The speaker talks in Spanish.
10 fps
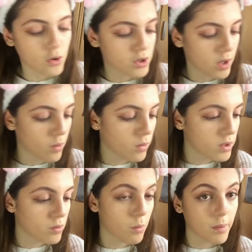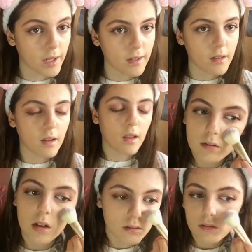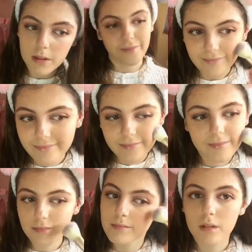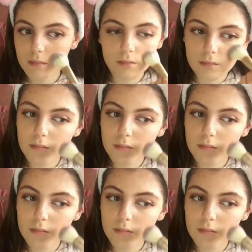lo sacudes un pelín. Send me